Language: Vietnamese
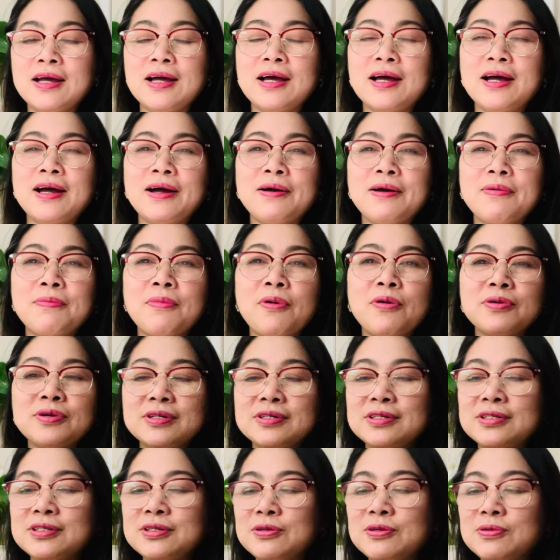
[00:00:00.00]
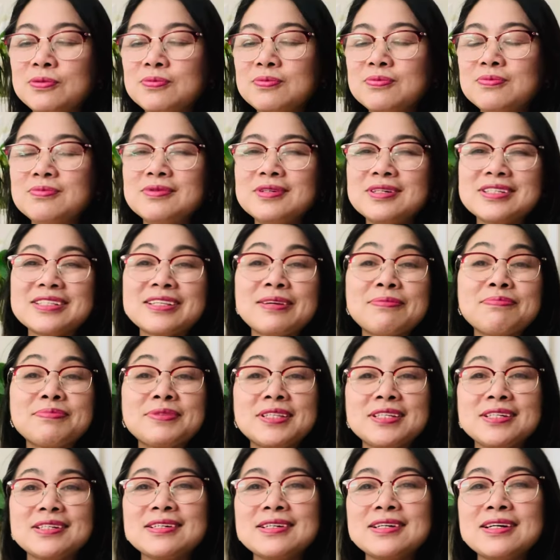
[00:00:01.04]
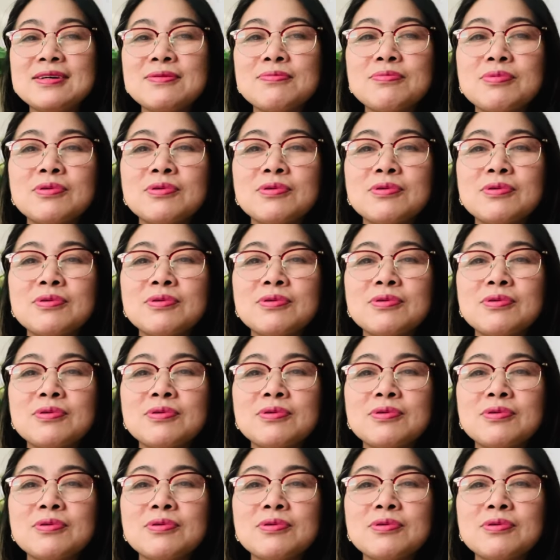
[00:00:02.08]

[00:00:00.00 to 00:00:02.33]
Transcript: à mọi người cũng sắp sửa